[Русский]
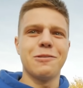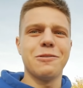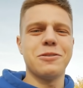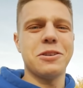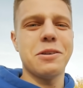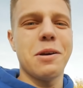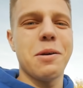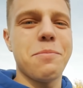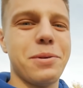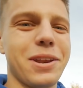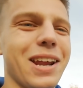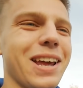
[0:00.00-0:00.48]
В
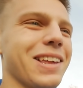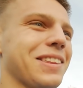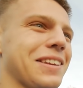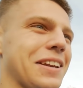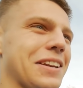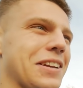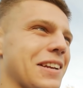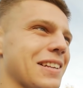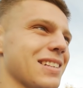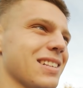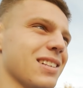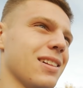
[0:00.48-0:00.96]
общем,
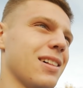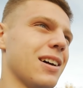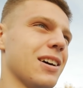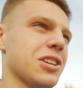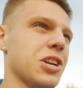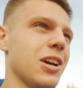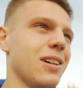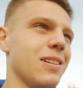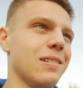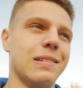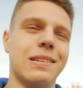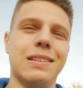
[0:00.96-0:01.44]
оператор сейчас
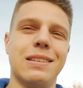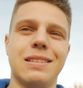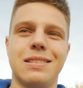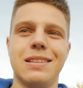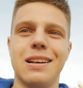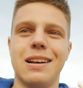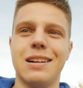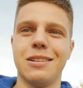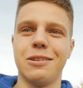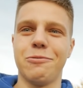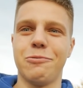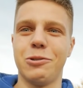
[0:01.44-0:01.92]
залажал и не
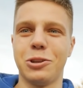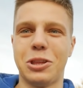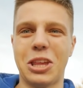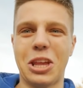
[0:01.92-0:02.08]
снял его